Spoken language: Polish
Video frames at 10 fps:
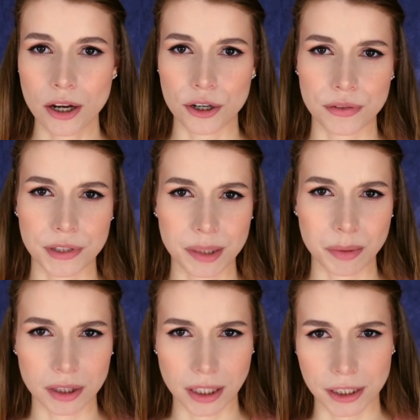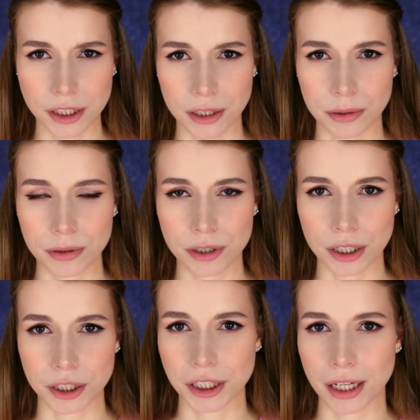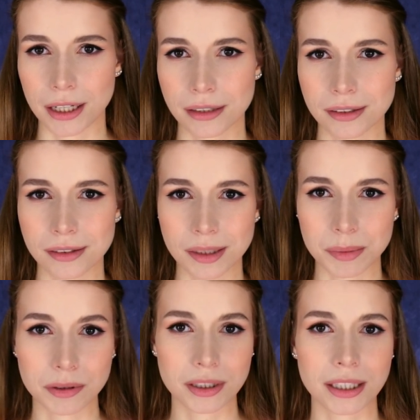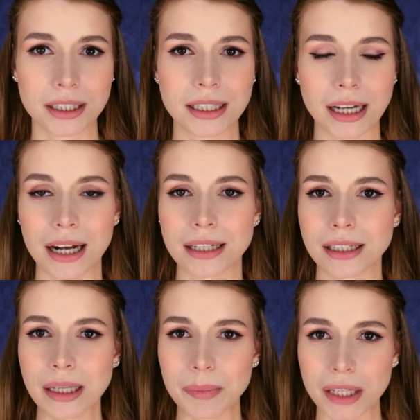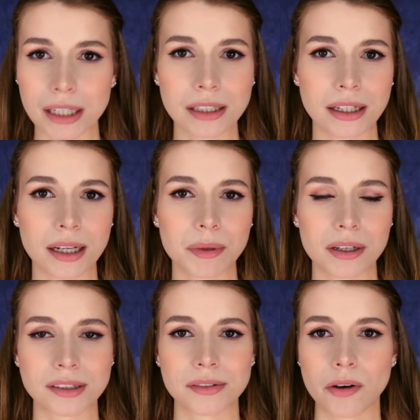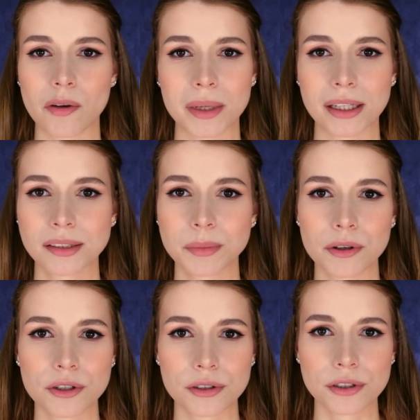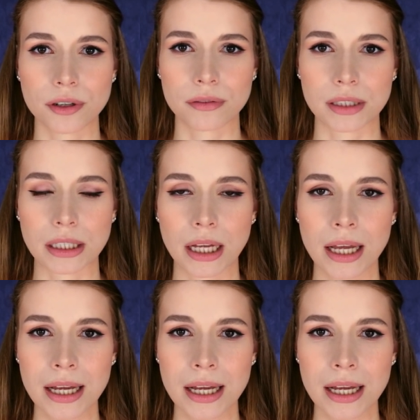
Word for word: Oczywiście podkreślił, że życie Alexis nie było tak idealne i piękne, jak pokazywała w mediach społecznościowych,